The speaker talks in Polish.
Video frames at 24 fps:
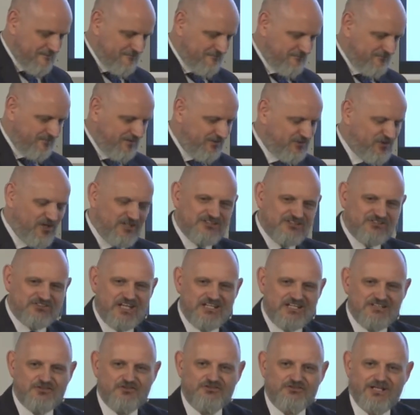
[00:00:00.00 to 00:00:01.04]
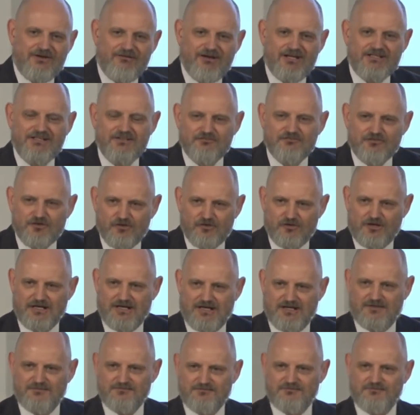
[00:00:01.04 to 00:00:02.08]
i to jest często działanie wroga,
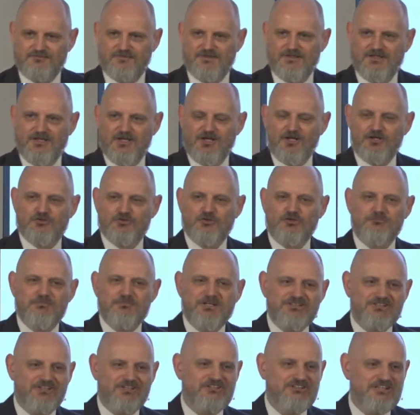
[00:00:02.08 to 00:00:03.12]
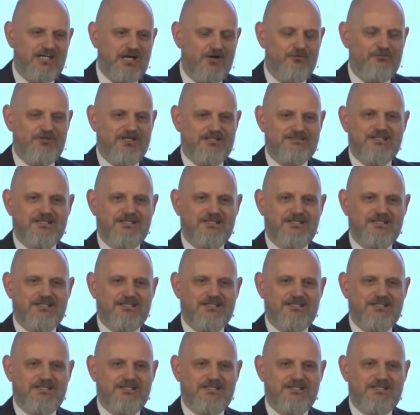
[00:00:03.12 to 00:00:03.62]
który będzie chciał nas